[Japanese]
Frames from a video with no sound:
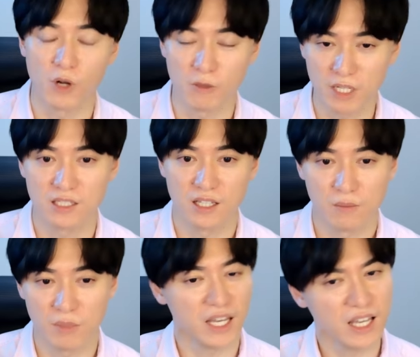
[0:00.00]
います。
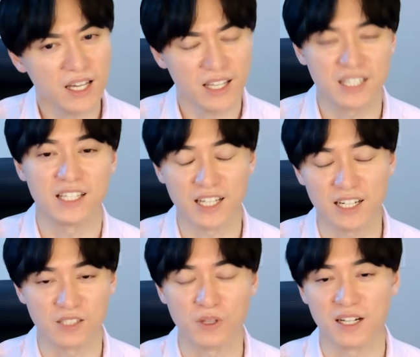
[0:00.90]
まあ、AI に聞いた
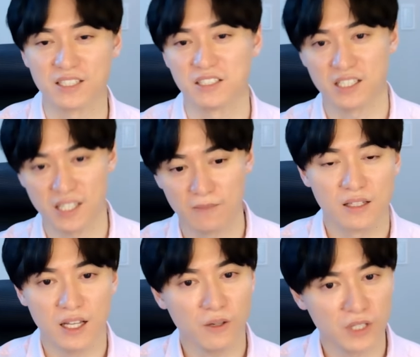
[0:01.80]
らそんな感じでした。
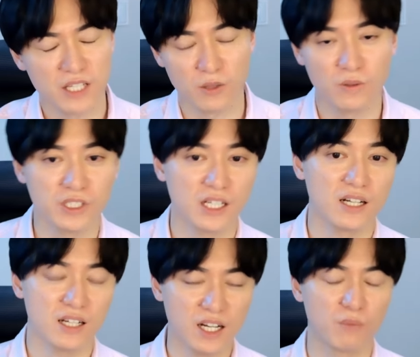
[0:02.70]
なので、その時
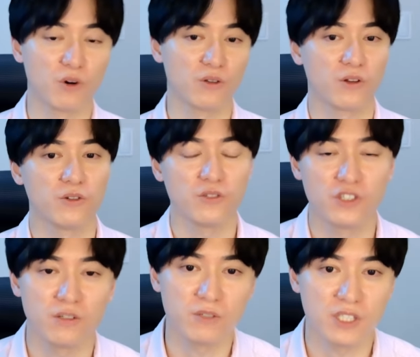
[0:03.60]
間から僕の
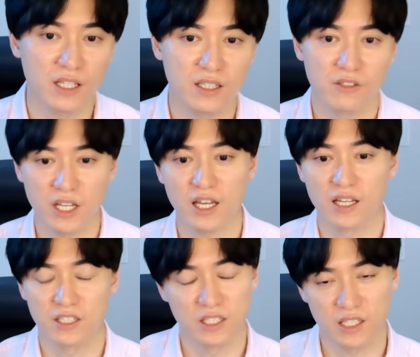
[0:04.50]
YouTube チャンネルで
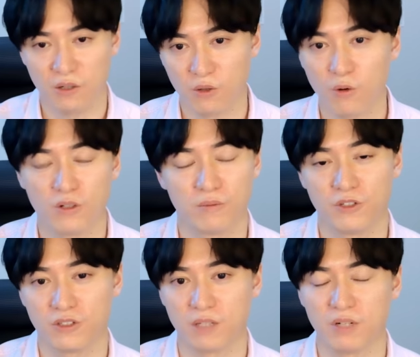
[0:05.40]
新作の Call of
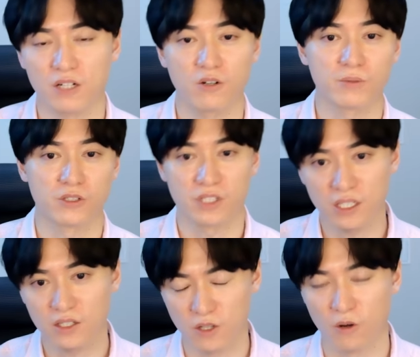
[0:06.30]
Duty Black Ops
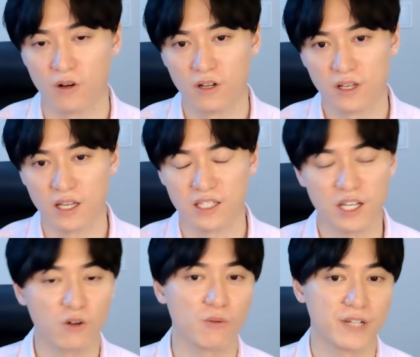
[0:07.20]
6の
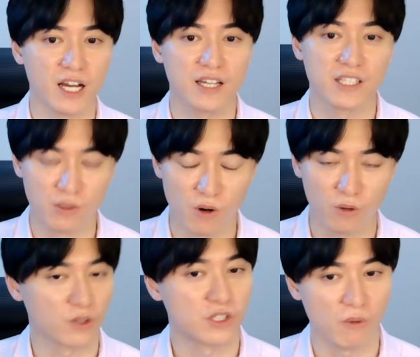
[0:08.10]
先行プレイ配信を
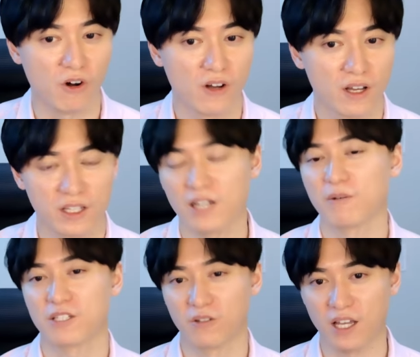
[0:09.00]
今年もやり
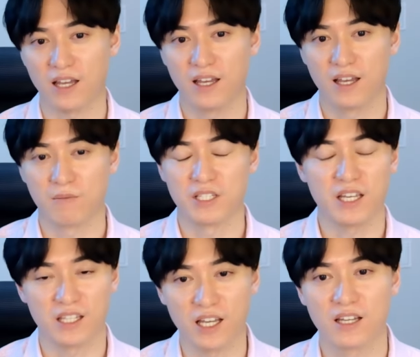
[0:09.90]
ますので、まあ、ぜ
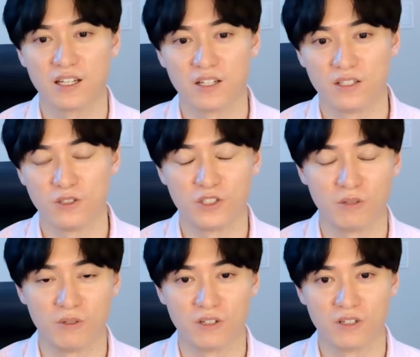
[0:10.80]
ひね、
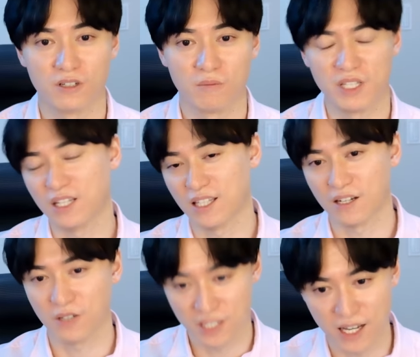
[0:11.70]
YouTube 見に来て
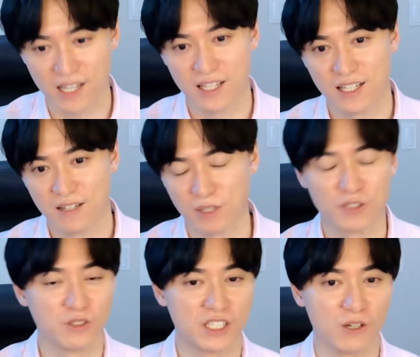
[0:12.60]
ください。まあ、
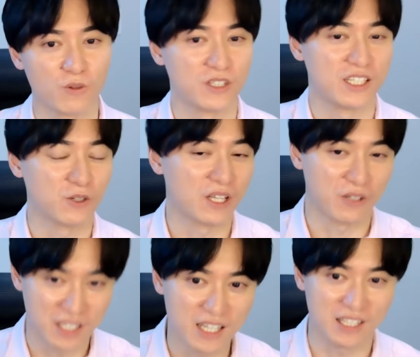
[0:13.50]
通知オンにしといてく
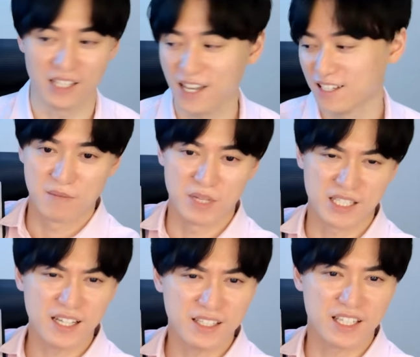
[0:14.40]
ださいってね。まあ、
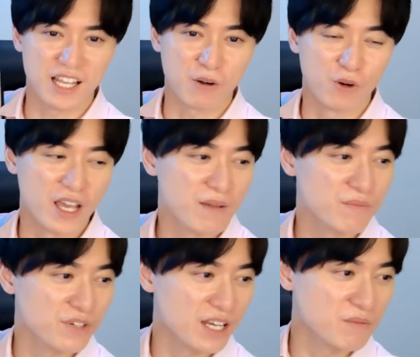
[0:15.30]
さっきね、この
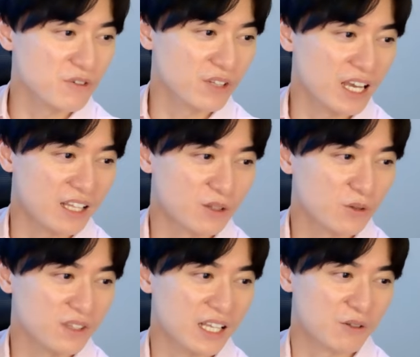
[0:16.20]
エンブレムをね、
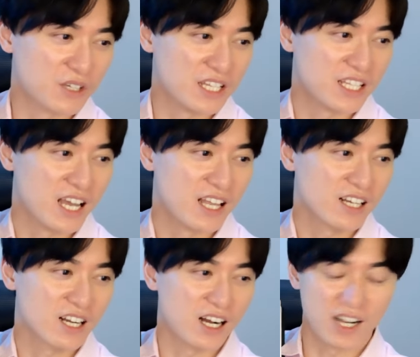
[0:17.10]
撮った時にね、
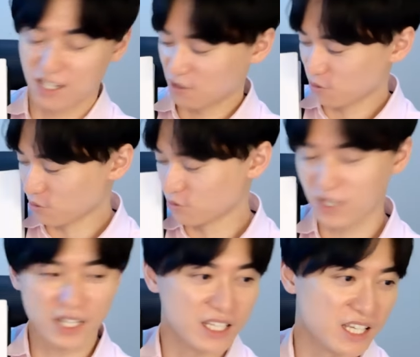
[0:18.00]
なんか、この
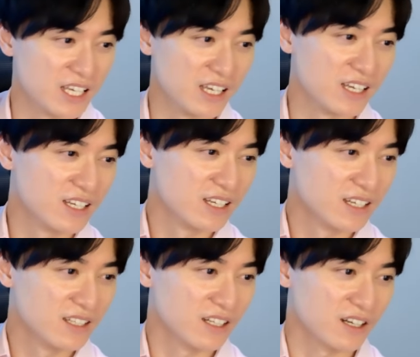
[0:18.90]
裏に、
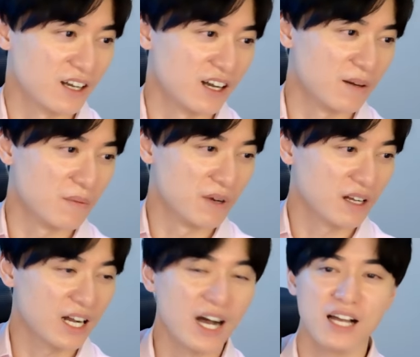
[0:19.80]
なんか、
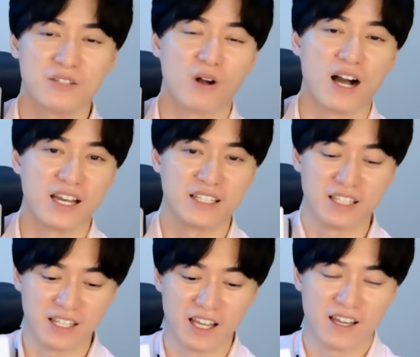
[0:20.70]
カードが入っ
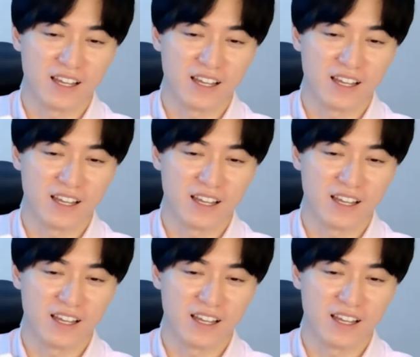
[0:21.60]
てて、